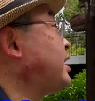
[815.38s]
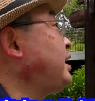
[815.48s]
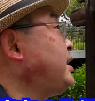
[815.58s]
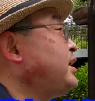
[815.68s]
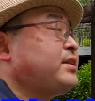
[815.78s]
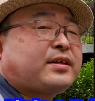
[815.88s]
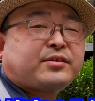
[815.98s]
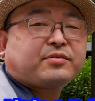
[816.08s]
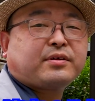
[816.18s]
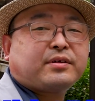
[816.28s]
境内に早
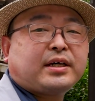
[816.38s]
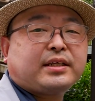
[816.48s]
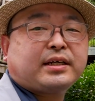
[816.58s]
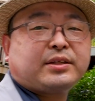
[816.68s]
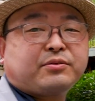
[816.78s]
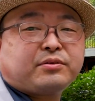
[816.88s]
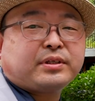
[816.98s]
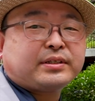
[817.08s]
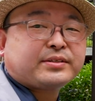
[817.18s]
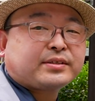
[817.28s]
速入りたいところ
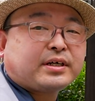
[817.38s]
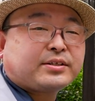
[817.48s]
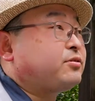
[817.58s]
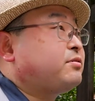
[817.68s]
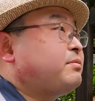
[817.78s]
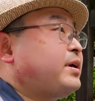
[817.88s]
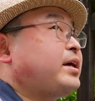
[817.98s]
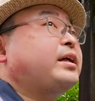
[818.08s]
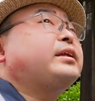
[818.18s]
なんですが、その前